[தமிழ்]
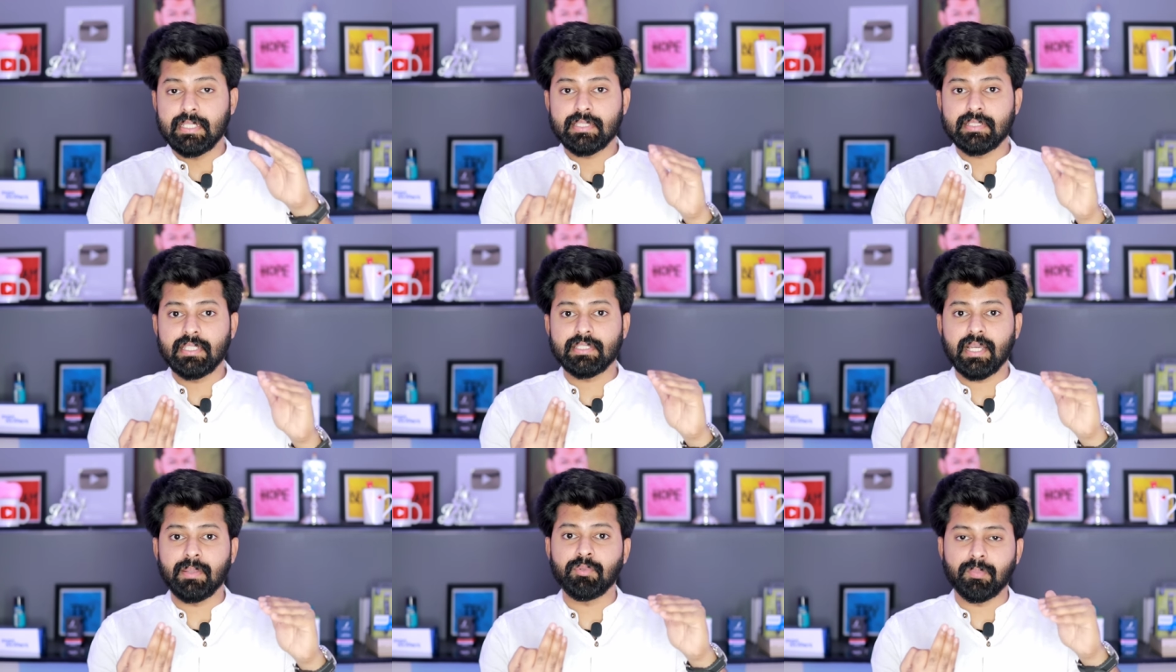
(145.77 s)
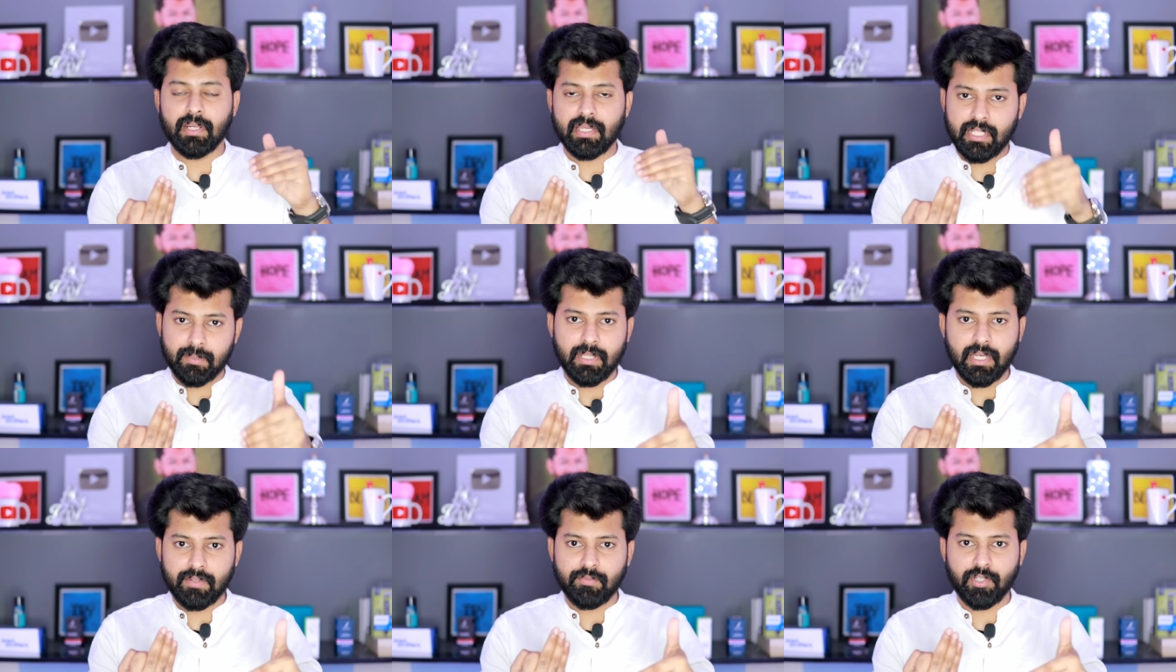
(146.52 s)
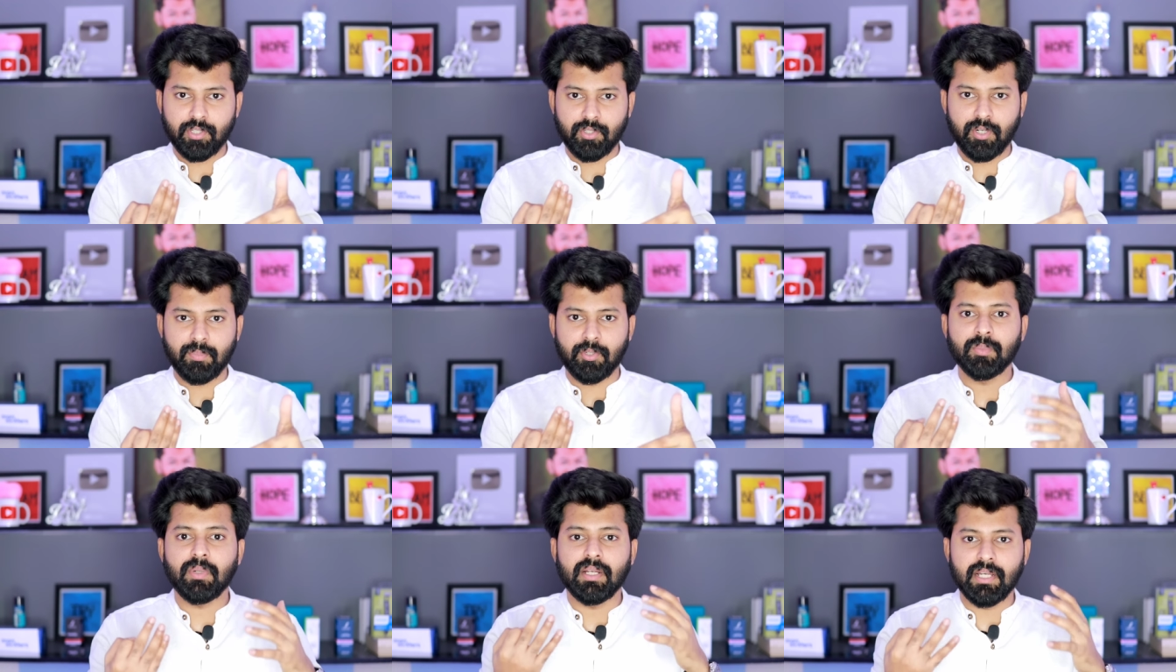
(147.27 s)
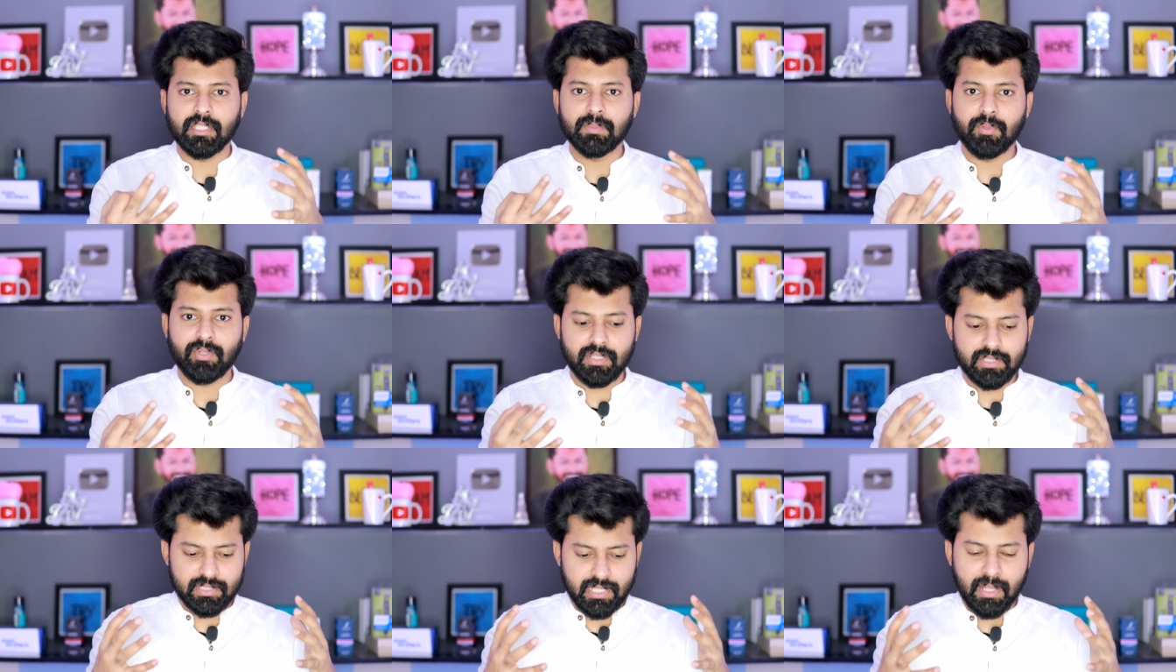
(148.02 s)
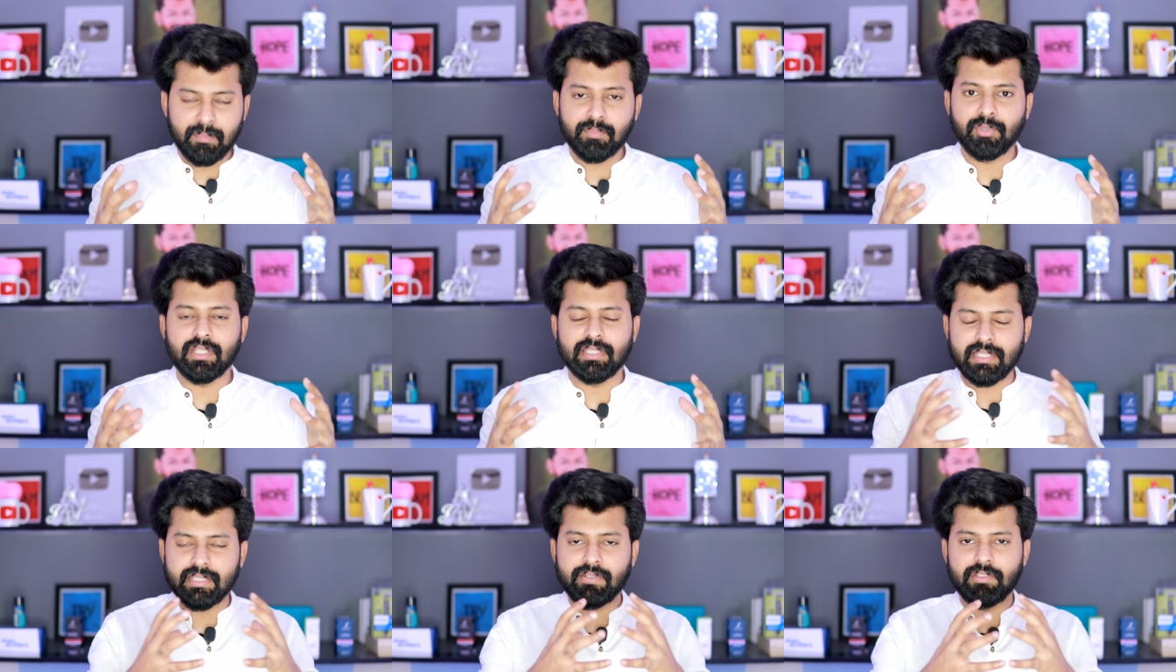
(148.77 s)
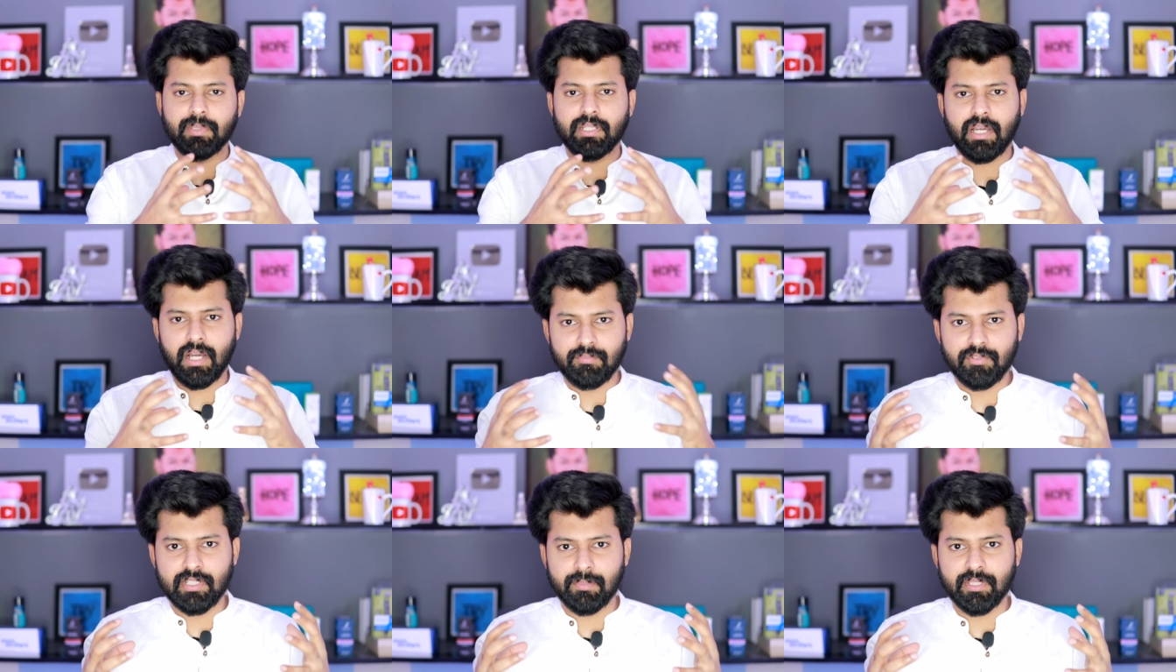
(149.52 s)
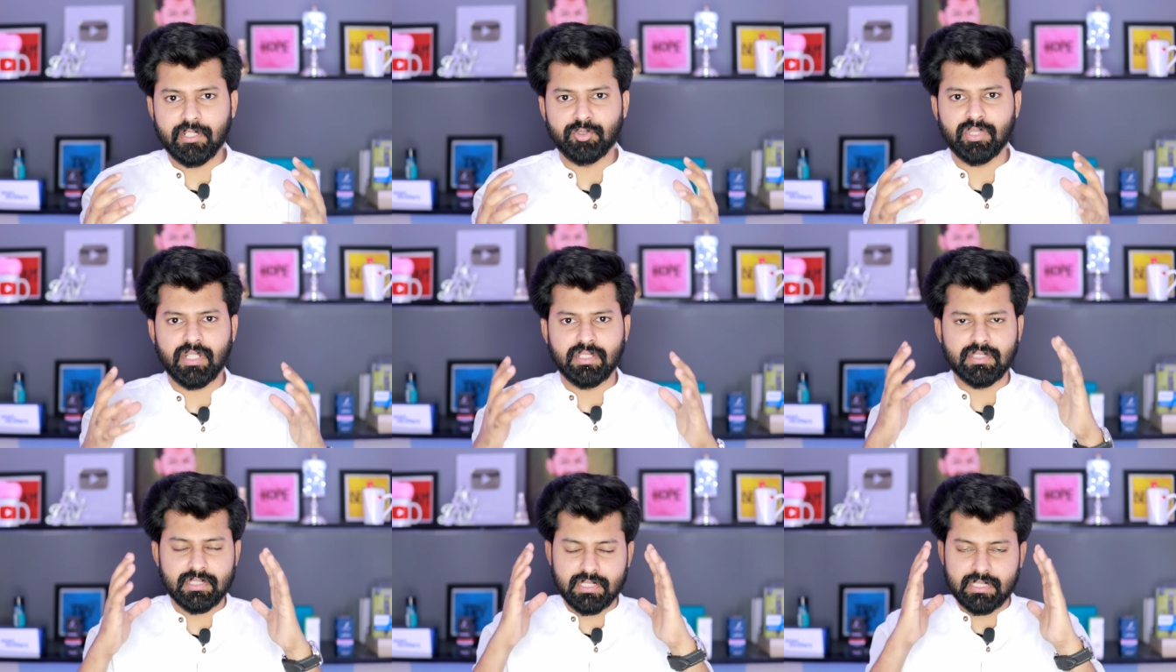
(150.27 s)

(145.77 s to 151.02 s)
சீரியஸ்லி ஷாம்பு பயங்கரமாக ஹேர் ஃபாலை கண்ட்ரோல் பண்ணும் அண்ட் அது போக ஷாம்பூவில் எந்த விதமான ஹார்ம்ஃபுல் கெமிக்கல்ஸும் இருக்காது